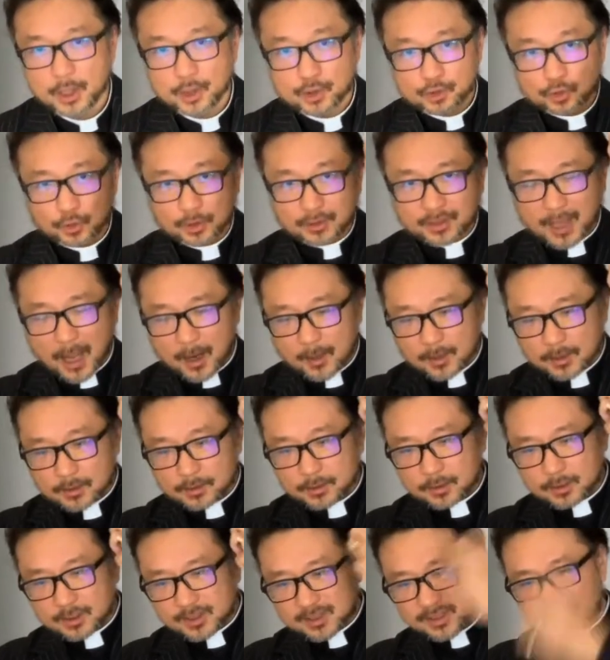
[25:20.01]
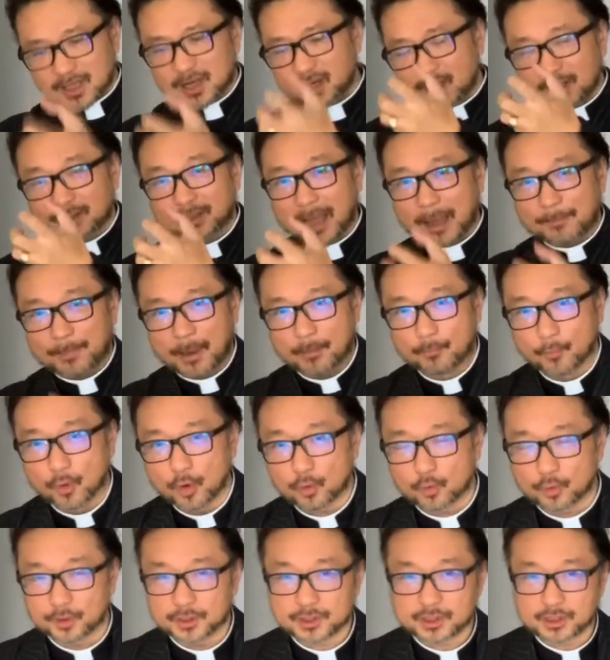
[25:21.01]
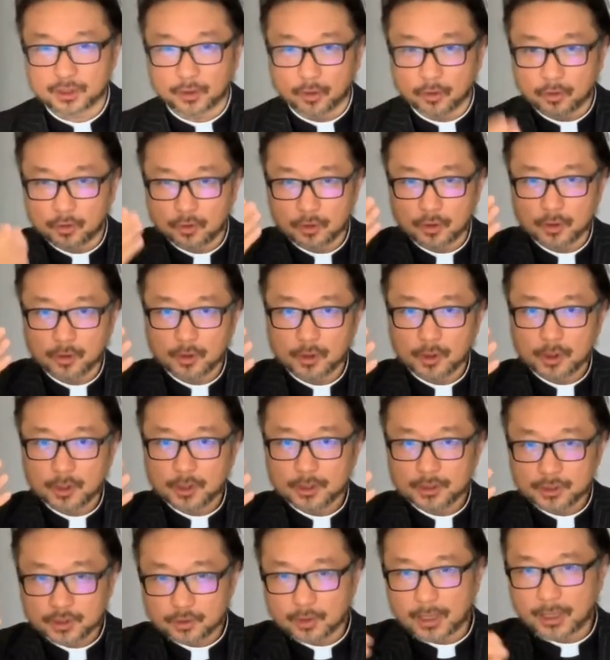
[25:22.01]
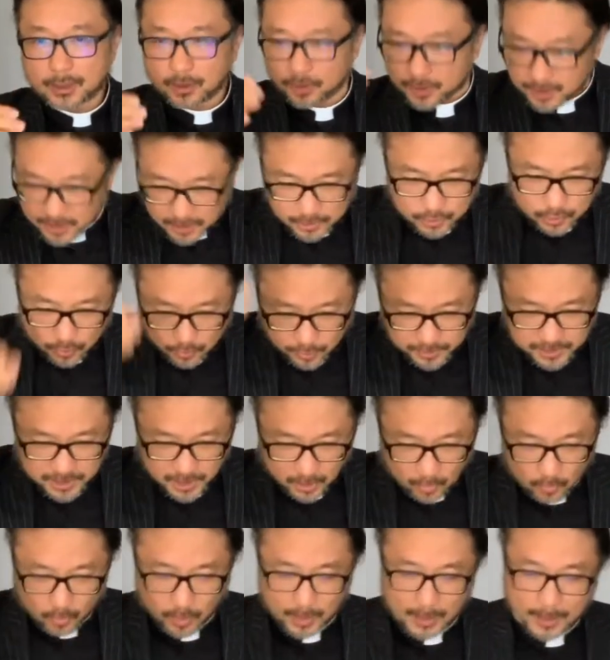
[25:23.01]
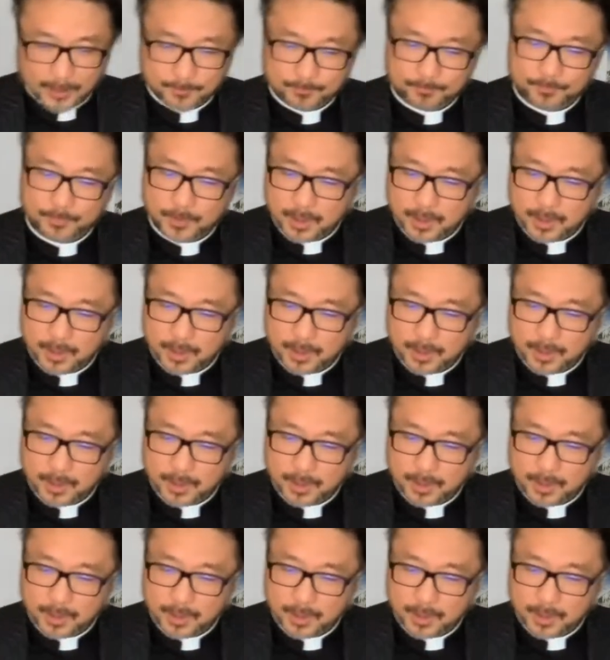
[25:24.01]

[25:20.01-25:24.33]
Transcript: 所以，当圣灵打败魔鬼的时候，你就看到人就会醒过来，